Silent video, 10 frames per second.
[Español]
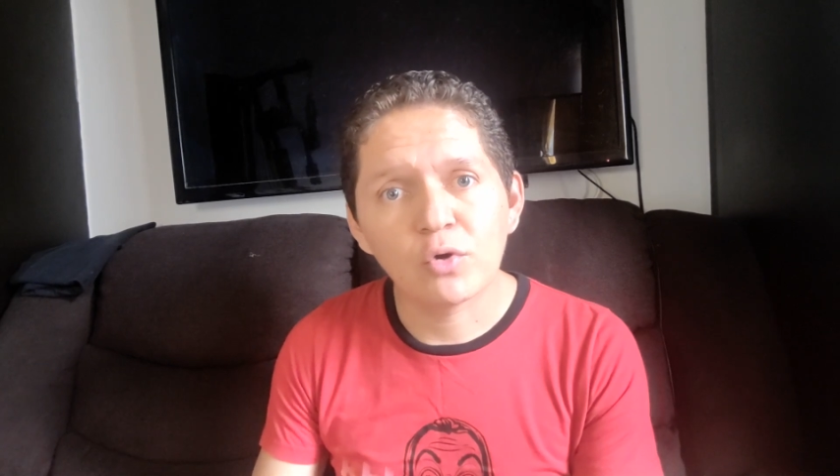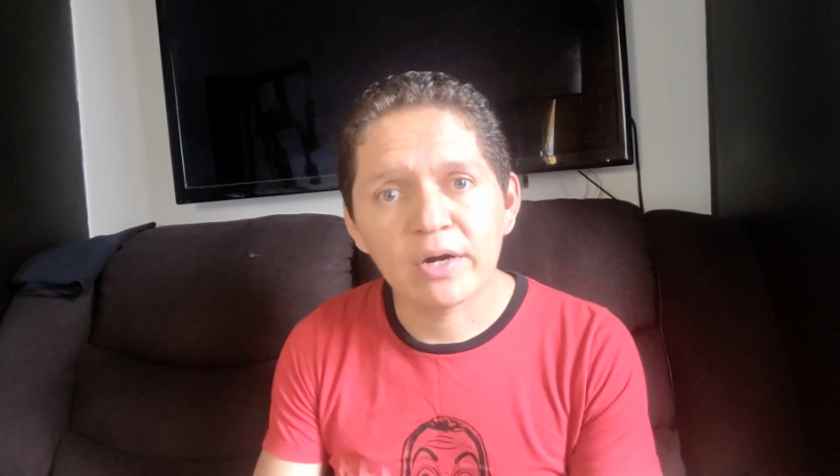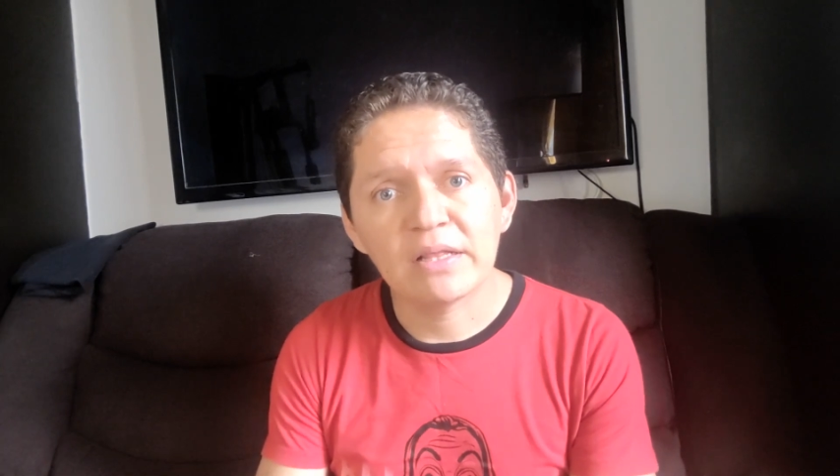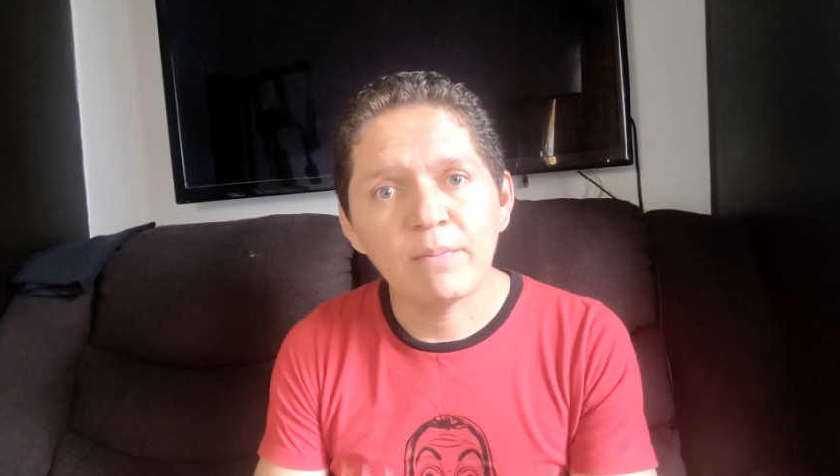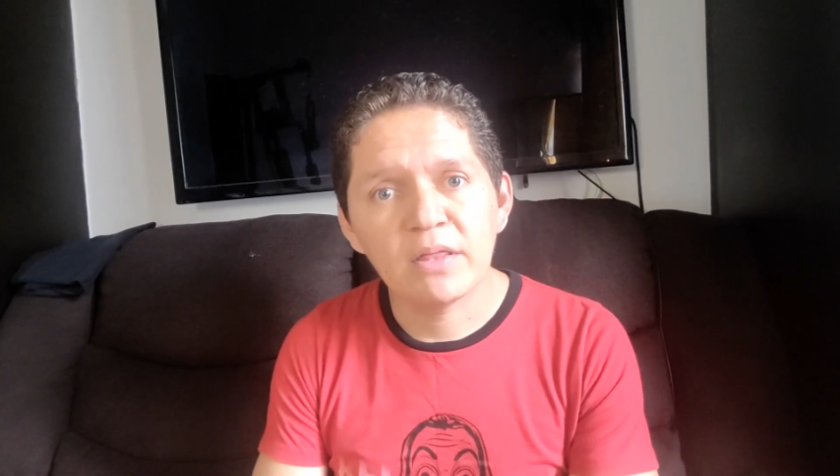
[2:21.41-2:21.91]

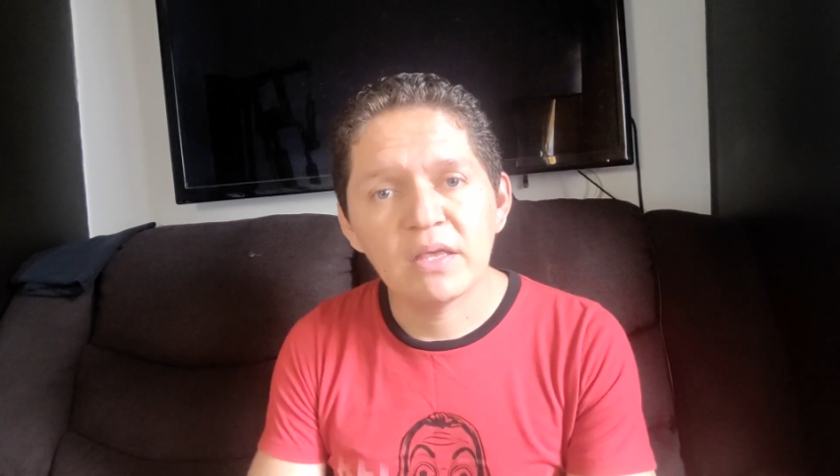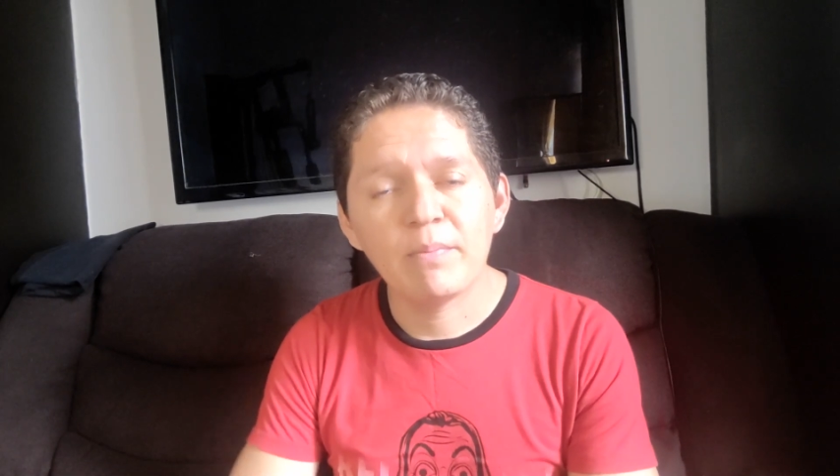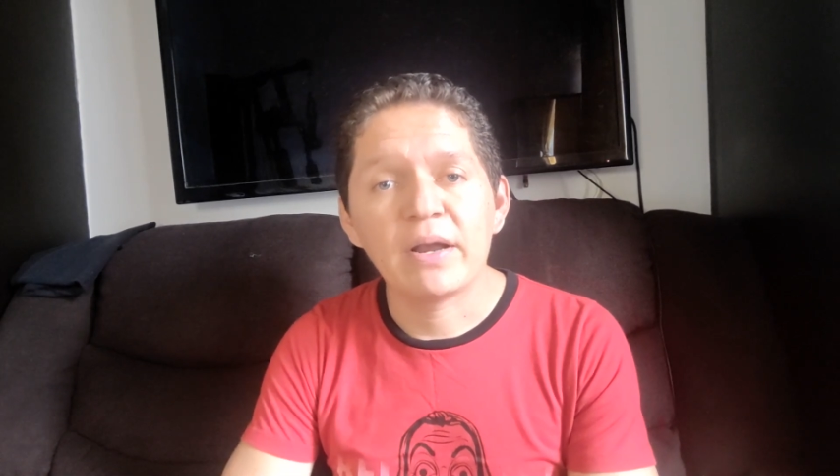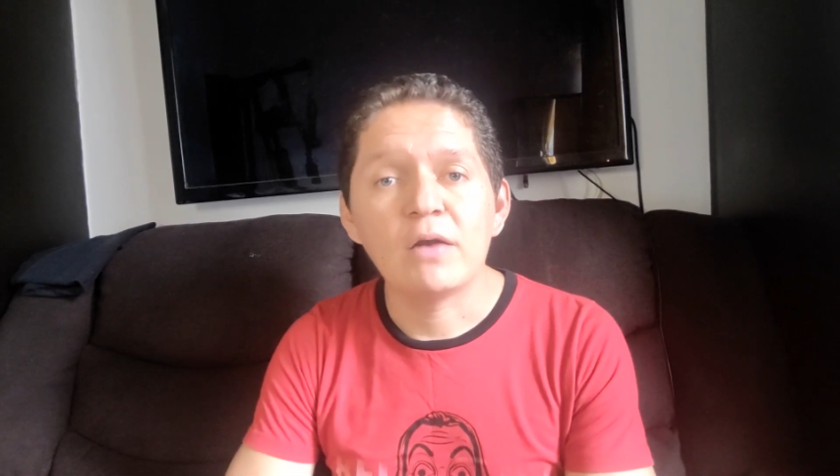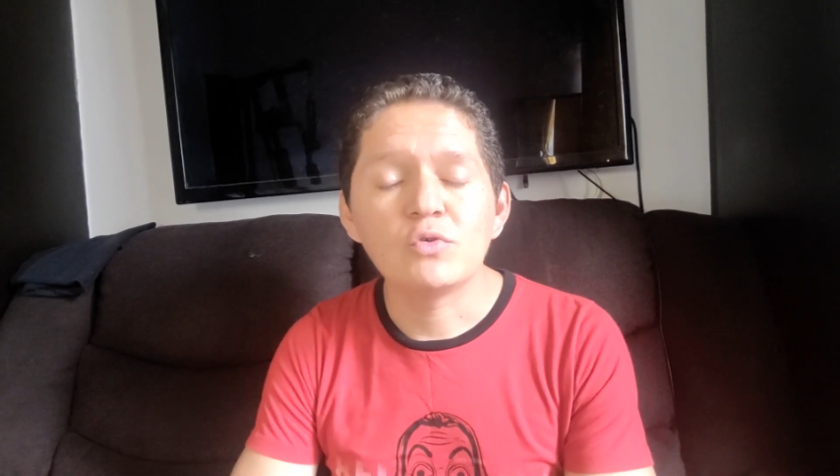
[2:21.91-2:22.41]
correctamente
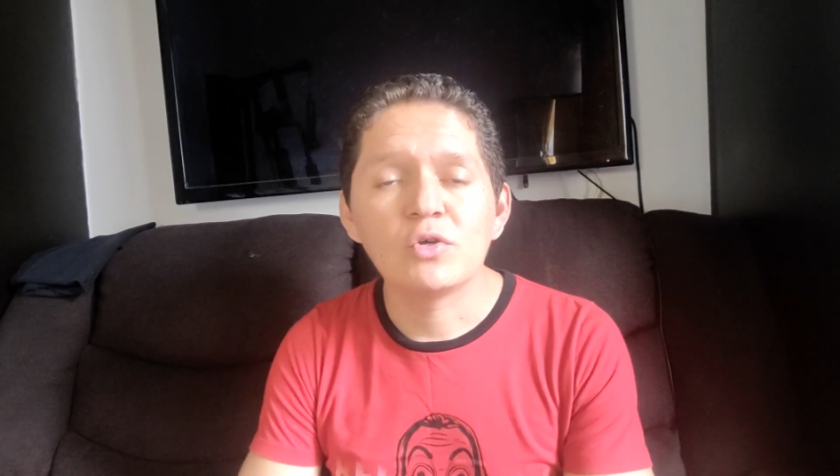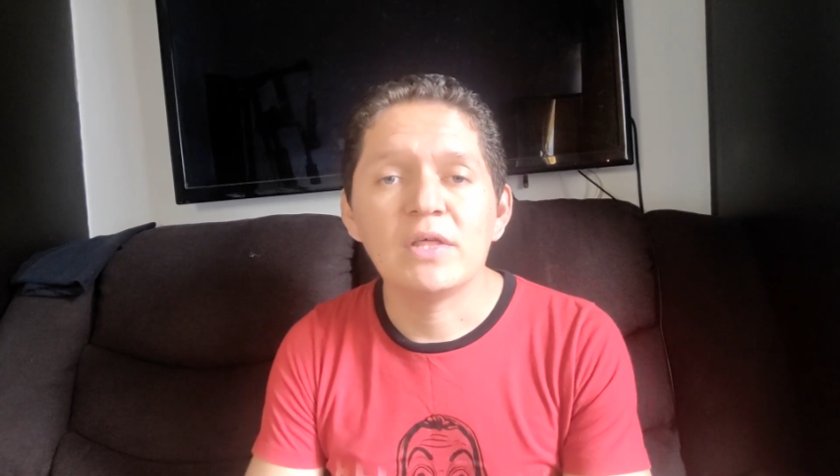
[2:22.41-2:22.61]
para el uso